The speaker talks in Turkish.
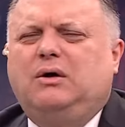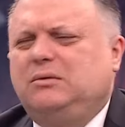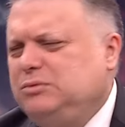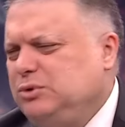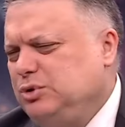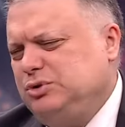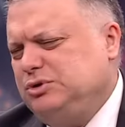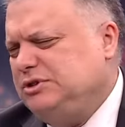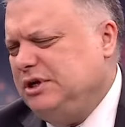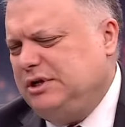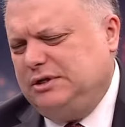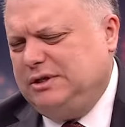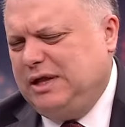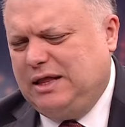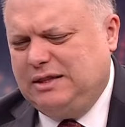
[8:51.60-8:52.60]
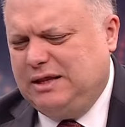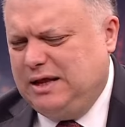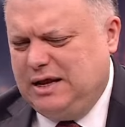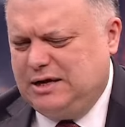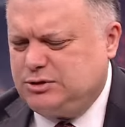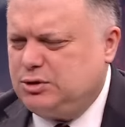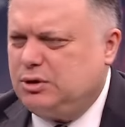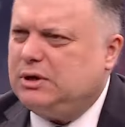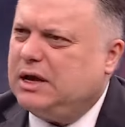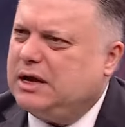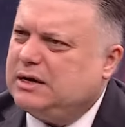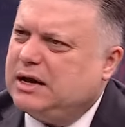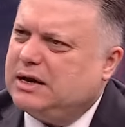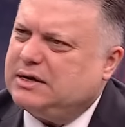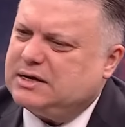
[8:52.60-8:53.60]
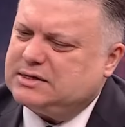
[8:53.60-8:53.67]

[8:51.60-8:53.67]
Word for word: bunun üzerinden neler söylerler